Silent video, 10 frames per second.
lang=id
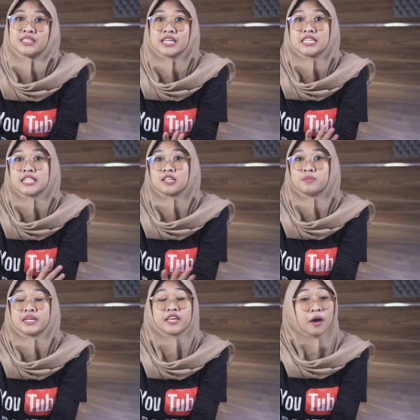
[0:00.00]
menjadi
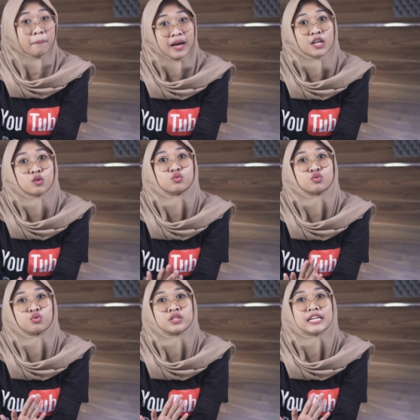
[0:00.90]
lebih nyaman
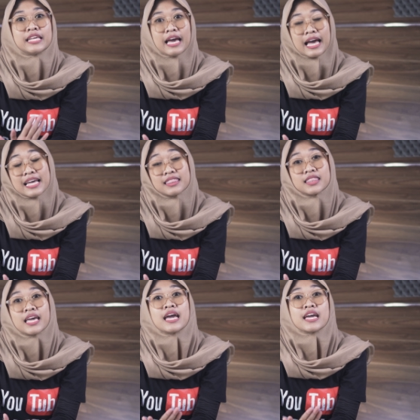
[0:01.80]
untuk dilihat
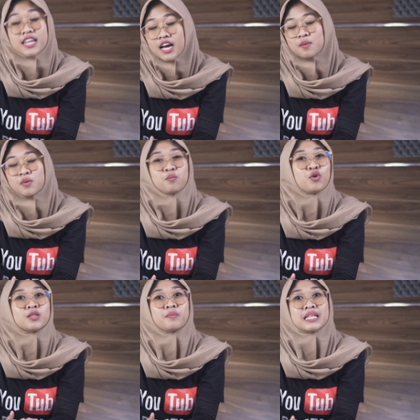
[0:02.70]
dan
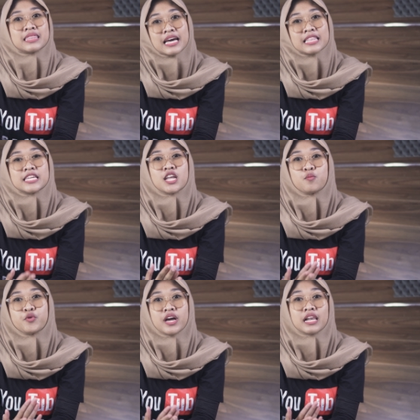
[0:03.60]
membuat mata tidak
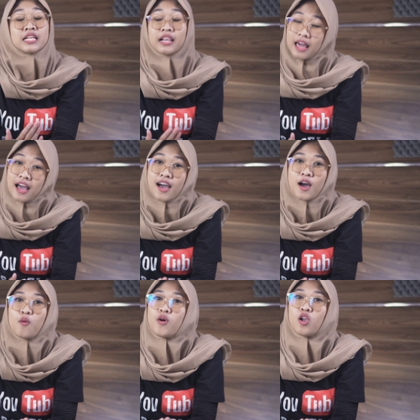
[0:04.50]
mudah lelah
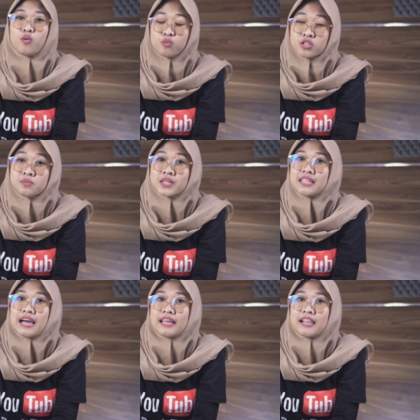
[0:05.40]
walaupun
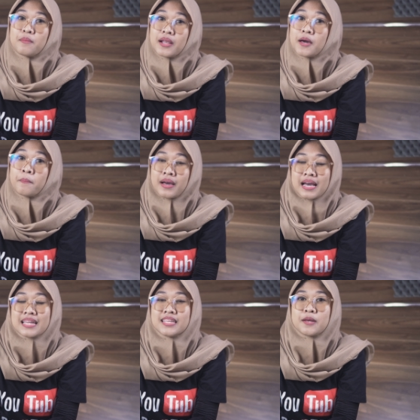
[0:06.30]
bertahan
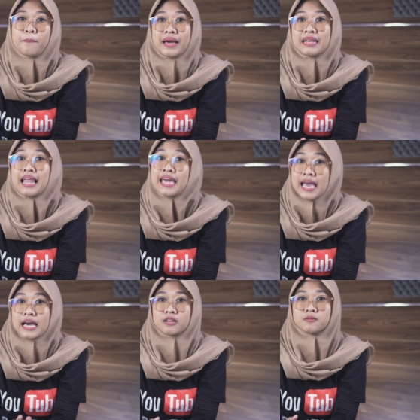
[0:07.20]
lama-lama di depan
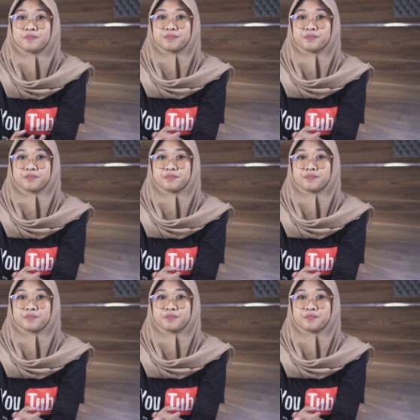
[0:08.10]
layar.